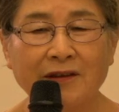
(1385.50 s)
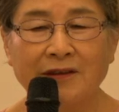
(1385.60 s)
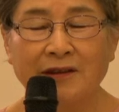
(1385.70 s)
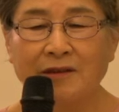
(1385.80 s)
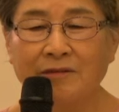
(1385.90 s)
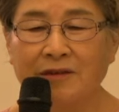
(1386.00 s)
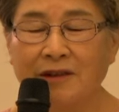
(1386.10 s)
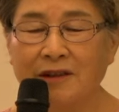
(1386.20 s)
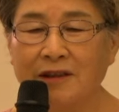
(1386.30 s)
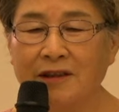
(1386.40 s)
지금
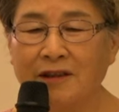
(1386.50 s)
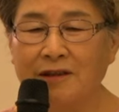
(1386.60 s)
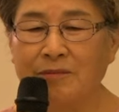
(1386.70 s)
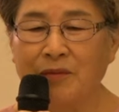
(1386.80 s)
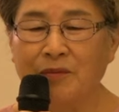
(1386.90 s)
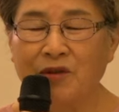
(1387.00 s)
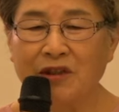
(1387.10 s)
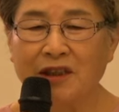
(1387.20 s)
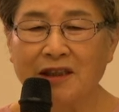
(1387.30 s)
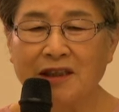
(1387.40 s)
우리 여기는 얼마
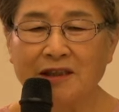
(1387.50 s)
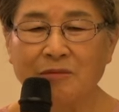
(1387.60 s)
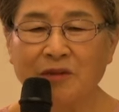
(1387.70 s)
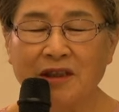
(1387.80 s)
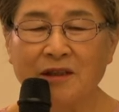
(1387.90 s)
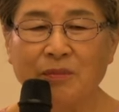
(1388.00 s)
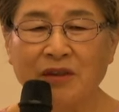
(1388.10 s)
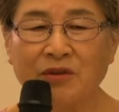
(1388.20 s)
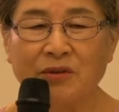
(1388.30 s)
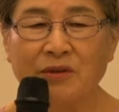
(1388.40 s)
모이지 않았지만 이
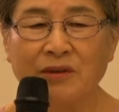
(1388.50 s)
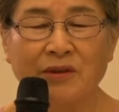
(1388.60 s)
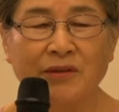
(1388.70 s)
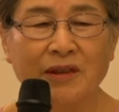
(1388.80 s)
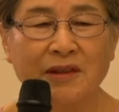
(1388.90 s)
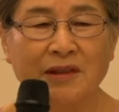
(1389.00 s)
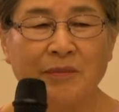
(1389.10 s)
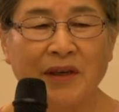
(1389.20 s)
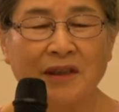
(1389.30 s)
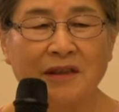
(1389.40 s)
방송을 통해서
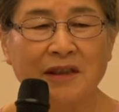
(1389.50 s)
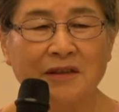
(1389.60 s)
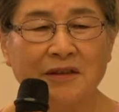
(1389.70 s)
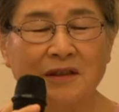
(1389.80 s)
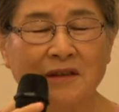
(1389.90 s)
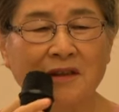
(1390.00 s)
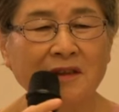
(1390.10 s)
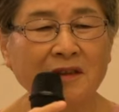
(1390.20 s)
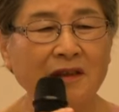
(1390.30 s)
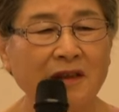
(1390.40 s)
바깥에서
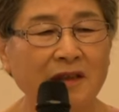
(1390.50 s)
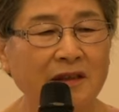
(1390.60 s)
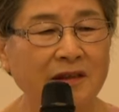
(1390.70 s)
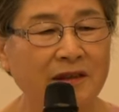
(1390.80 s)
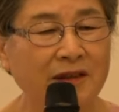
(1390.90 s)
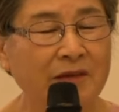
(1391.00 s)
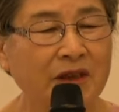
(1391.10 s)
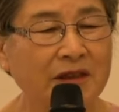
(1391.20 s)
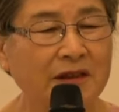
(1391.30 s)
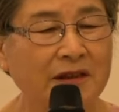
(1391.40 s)
듣는 음,
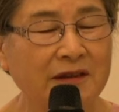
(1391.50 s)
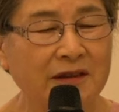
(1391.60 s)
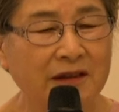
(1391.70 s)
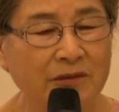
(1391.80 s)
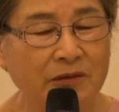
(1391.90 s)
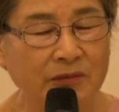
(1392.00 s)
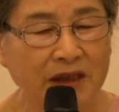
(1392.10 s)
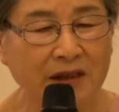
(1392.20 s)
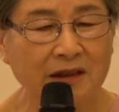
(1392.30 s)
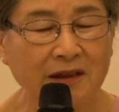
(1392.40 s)
참가자들이 너무
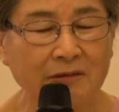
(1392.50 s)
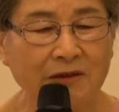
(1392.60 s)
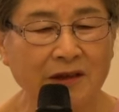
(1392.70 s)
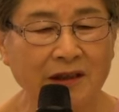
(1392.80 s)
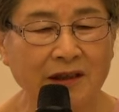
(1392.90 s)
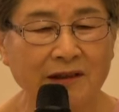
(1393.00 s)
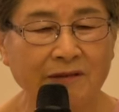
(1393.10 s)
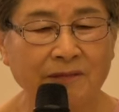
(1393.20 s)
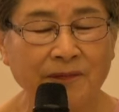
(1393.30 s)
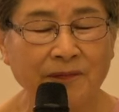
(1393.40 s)
많기 때문에
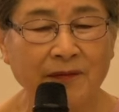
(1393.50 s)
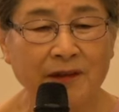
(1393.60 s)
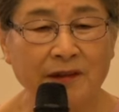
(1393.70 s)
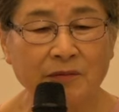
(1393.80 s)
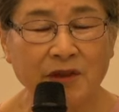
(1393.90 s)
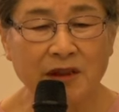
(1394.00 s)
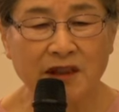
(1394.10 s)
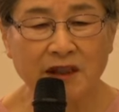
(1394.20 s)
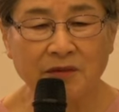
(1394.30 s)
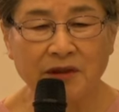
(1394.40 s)
지금 이
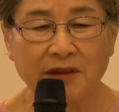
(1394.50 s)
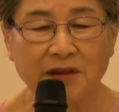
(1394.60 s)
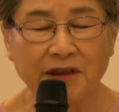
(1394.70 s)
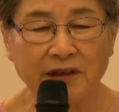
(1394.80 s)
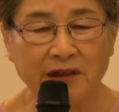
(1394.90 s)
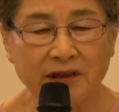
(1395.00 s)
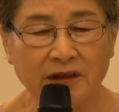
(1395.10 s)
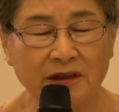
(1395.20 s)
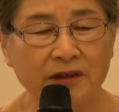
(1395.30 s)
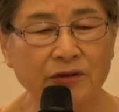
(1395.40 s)
기별은
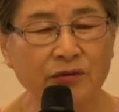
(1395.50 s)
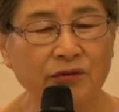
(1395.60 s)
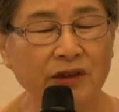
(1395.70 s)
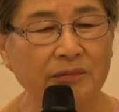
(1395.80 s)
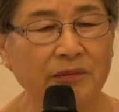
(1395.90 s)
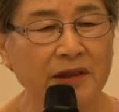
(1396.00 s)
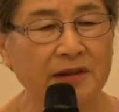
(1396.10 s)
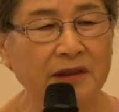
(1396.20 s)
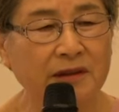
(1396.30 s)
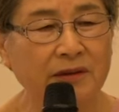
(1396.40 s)
대단히 중요한
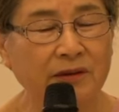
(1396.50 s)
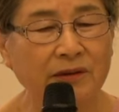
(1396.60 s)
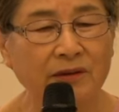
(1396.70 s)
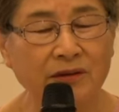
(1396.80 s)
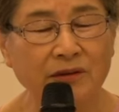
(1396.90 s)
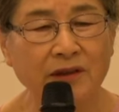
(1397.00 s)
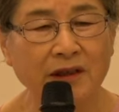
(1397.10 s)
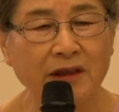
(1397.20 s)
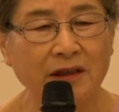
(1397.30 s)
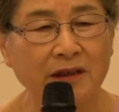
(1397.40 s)
메시지로
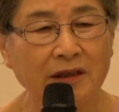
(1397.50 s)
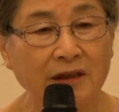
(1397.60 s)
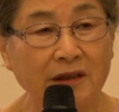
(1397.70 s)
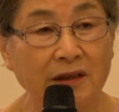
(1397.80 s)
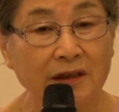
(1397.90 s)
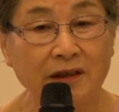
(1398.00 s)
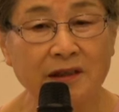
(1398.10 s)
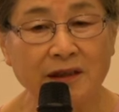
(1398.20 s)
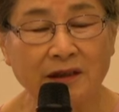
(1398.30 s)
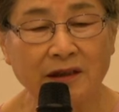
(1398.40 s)
오늘날 이
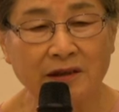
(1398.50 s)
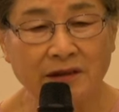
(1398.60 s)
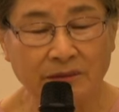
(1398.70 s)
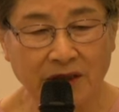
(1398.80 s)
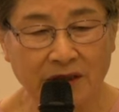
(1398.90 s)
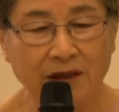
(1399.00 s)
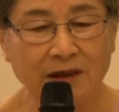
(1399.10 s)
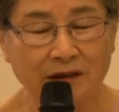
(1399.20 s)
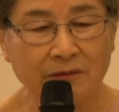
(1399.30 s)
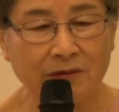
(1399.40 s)
세상에
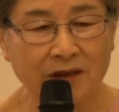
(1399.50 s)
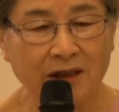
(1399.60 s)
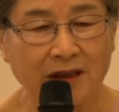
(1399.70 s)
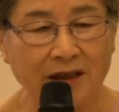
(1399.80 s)
전파되어야 됩니다.